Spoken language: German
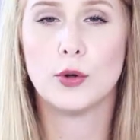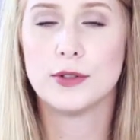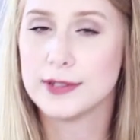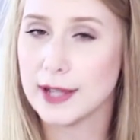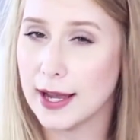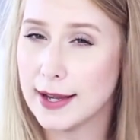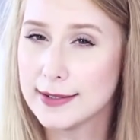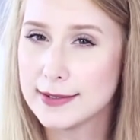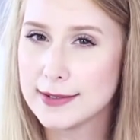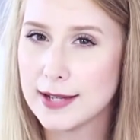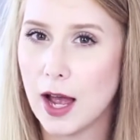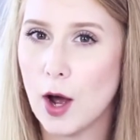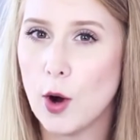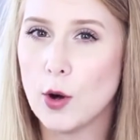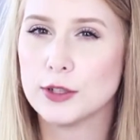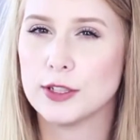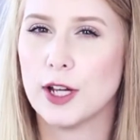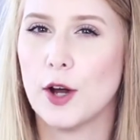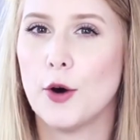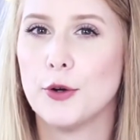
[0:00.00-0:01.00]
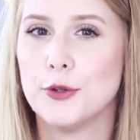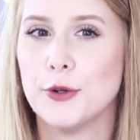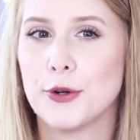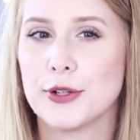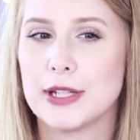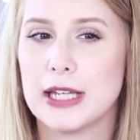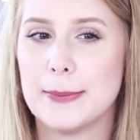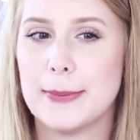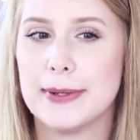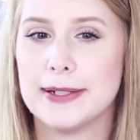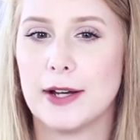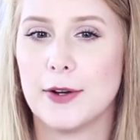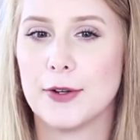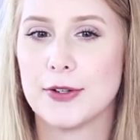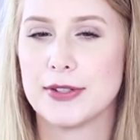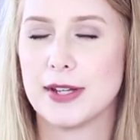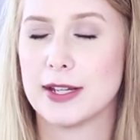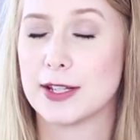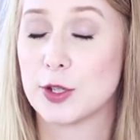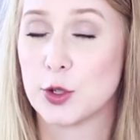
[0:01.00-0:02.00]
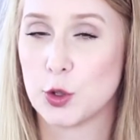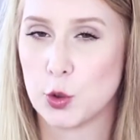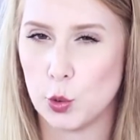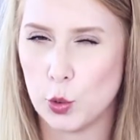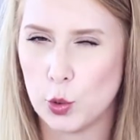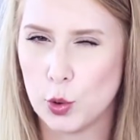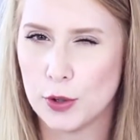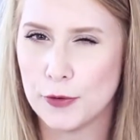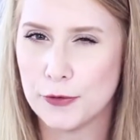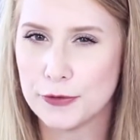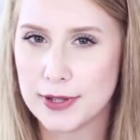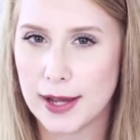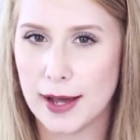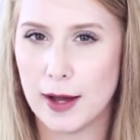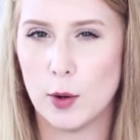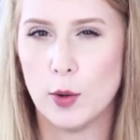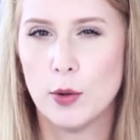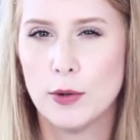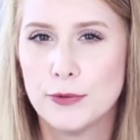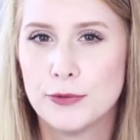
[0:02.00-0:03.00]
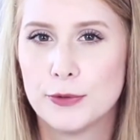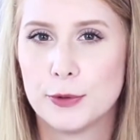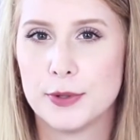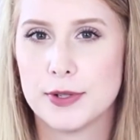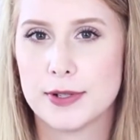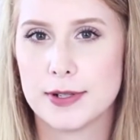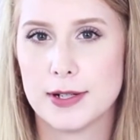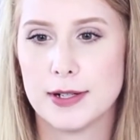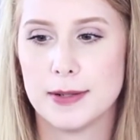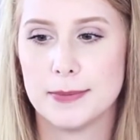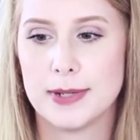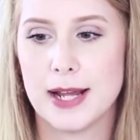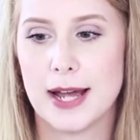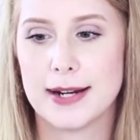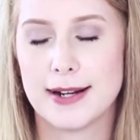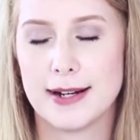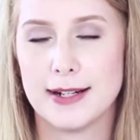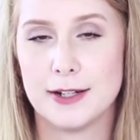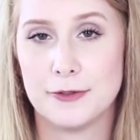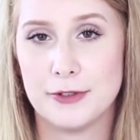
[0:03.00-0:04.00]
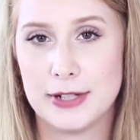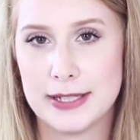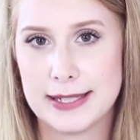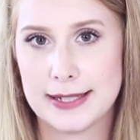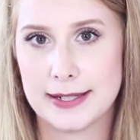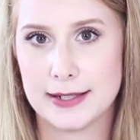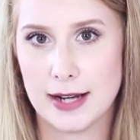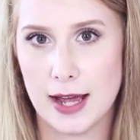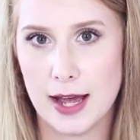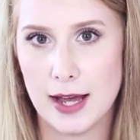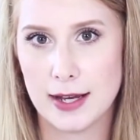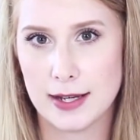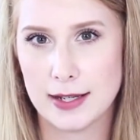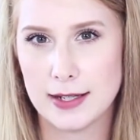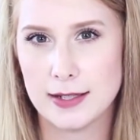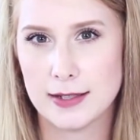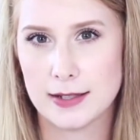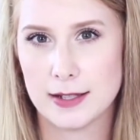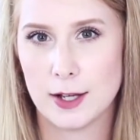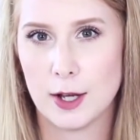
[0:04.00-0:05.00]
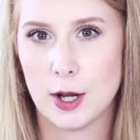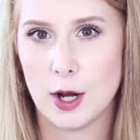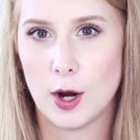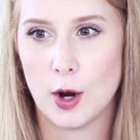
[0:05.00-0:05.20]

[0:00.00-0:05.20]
Und dann taucht auch noch jemand aus der Zukunft auf und ähm, der hat eine wichtige Nachricht.